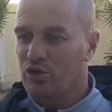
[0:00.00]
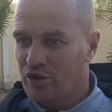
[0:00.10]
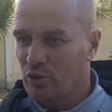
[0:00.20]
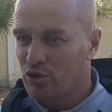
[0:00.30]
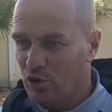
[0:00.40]

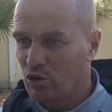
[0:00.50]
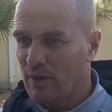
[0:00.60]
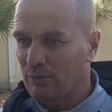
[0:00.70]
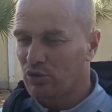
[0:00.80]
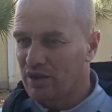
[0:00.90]
نسيو نشدوا
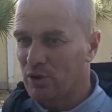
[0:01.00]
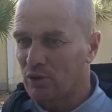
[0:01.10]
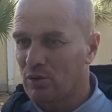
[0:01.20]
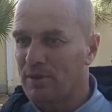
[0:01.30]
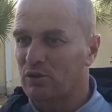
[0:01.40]
معهم دوز
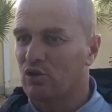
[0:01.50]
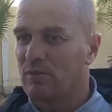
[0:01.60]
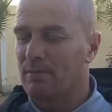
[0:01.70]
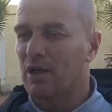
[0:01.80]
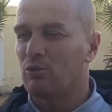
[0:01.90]
طون باسكو
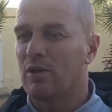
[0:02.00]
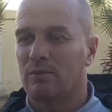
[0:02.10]
هما ما,